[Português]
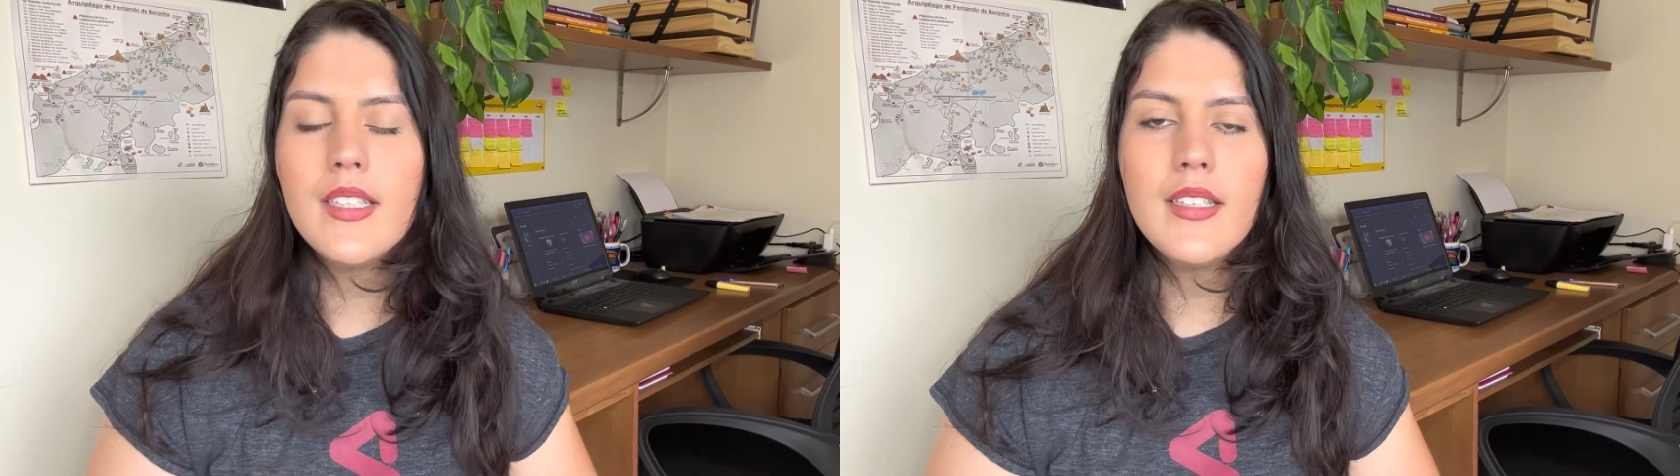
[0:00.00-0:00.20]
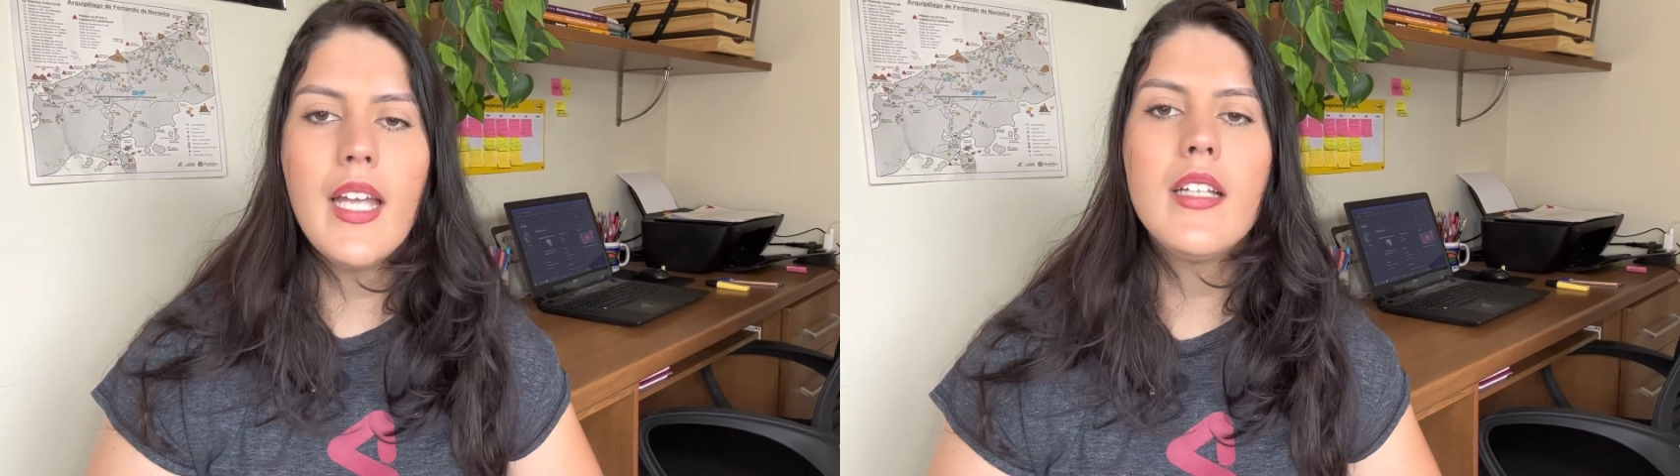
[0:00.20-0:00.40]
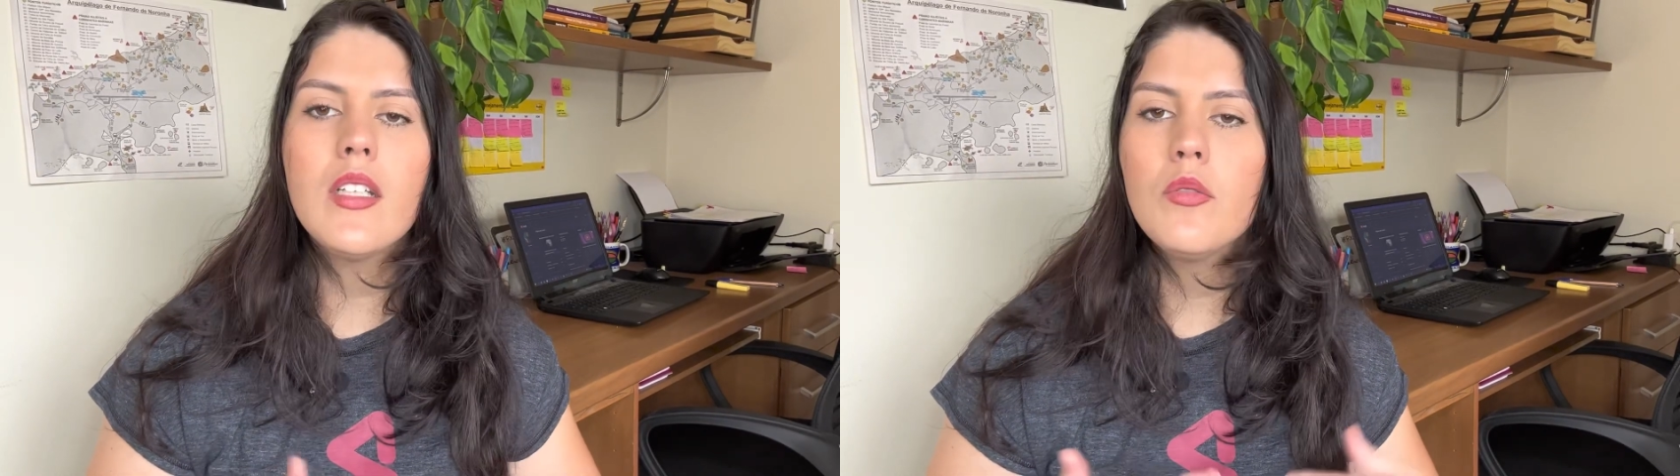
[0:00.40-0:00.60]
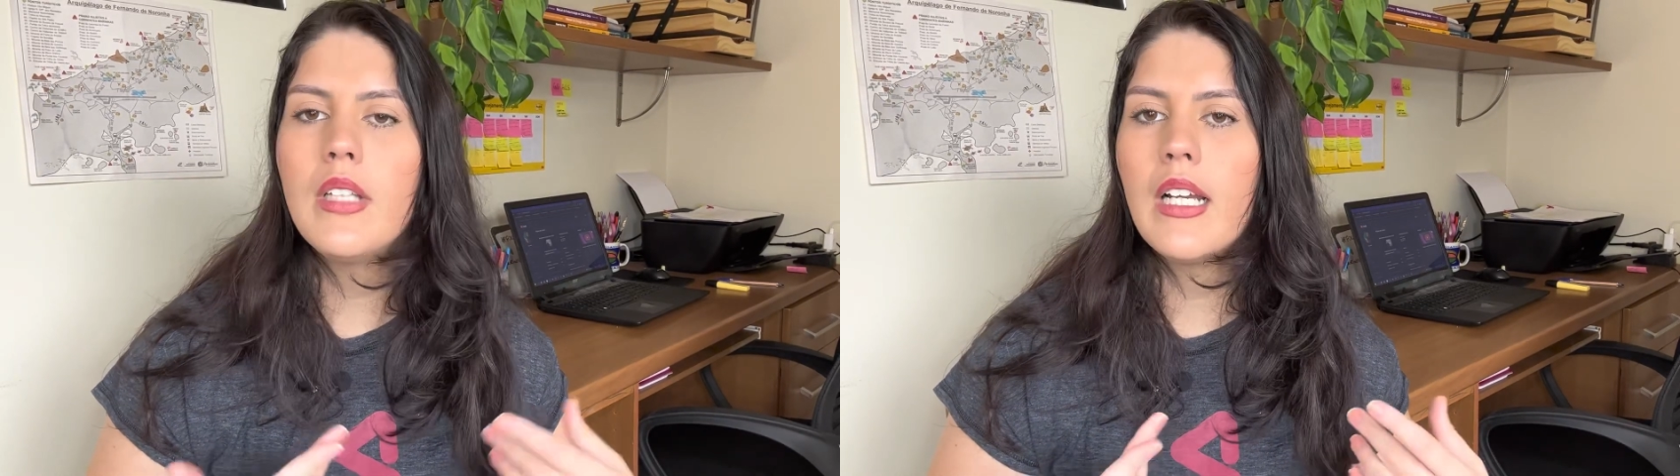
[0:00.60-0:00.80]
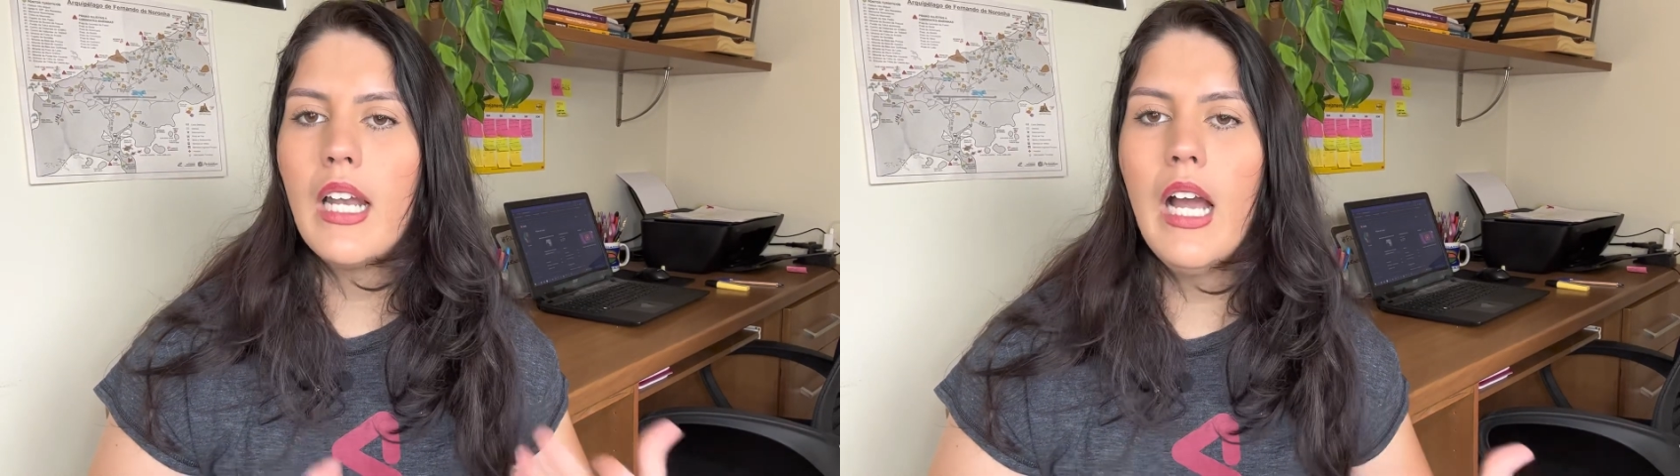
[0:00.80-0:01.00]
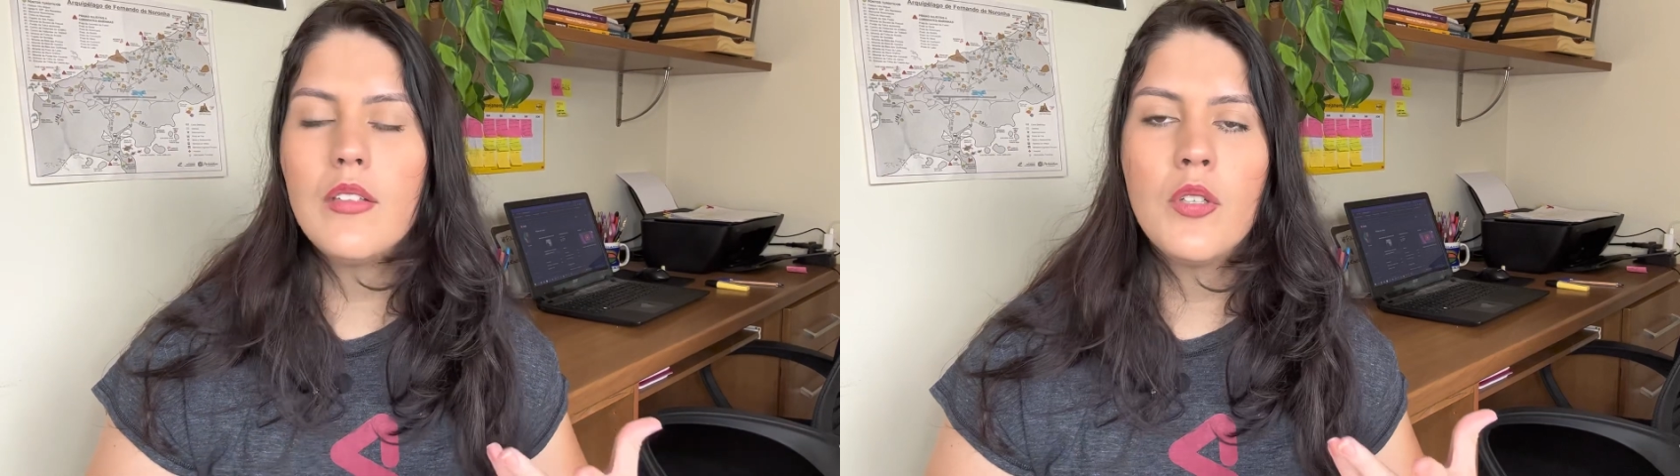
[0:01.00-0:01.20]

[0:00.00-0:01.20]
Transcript: deita no teclado,